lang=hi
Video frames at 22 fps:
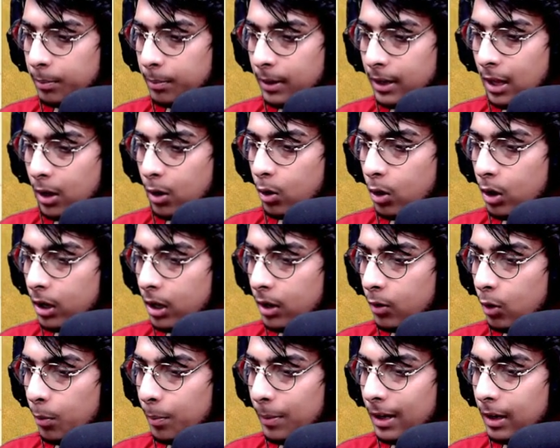बड़ा होगा ना
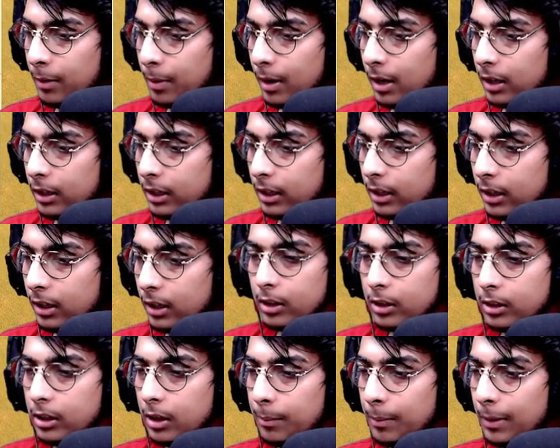वो मेल भगा देंगे
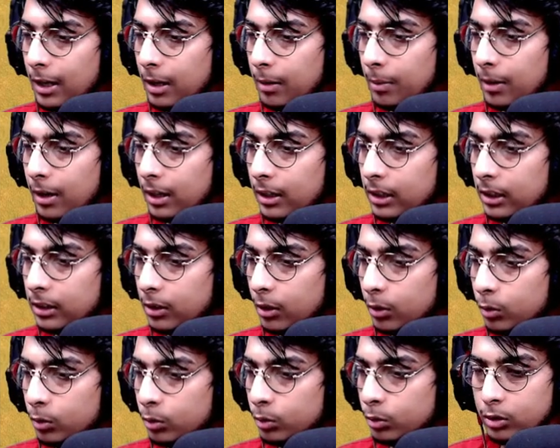ये मेल भगा देता
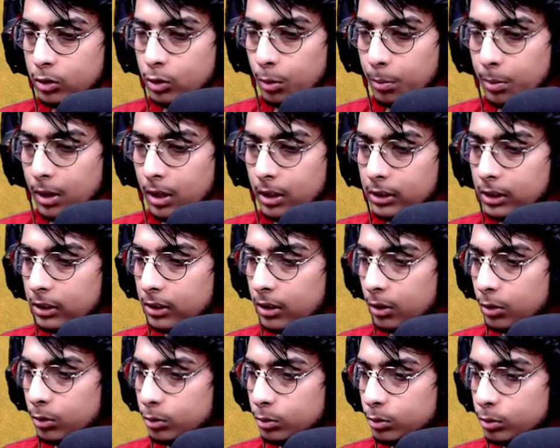हूँ इसको भगा देता
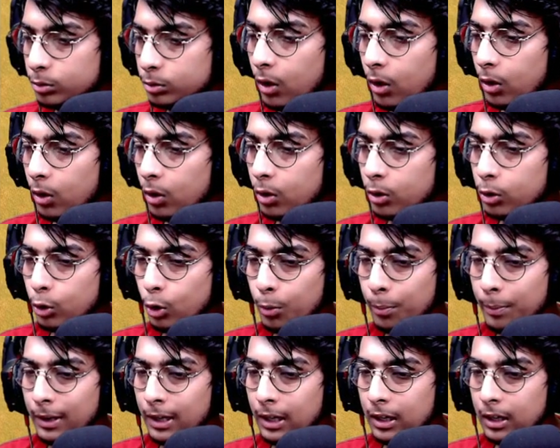हूँ और दो
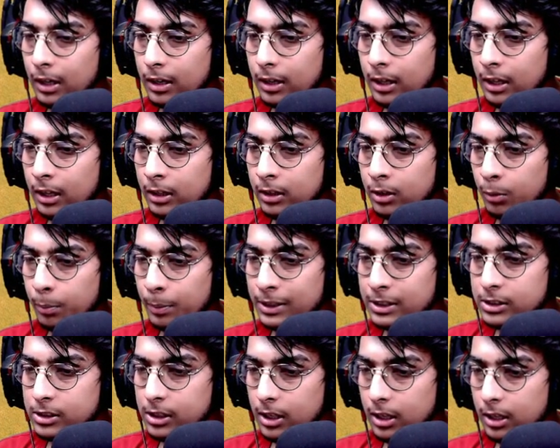मेल रखने हैं तो
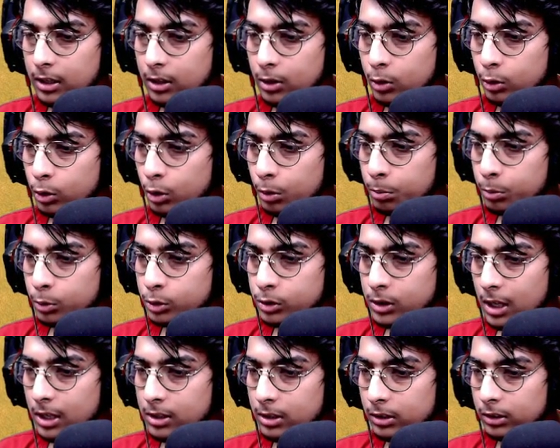बच्चे हैं इनको तो हम कुछ
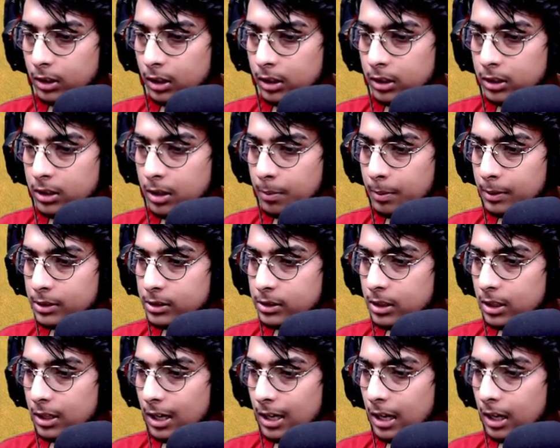कह नहीं सकते ये बत,
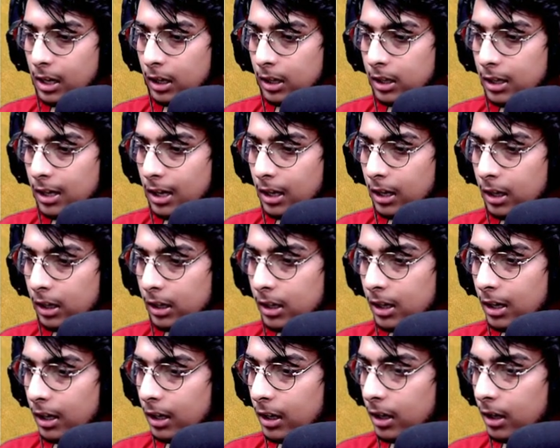ये रह लेगा ये रह लेगा ये
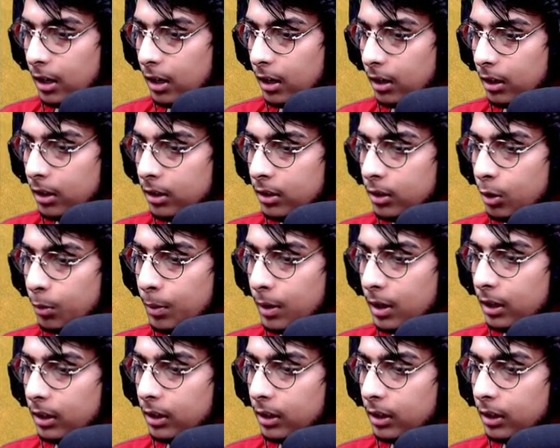रह लेगा हाँ इनको भगा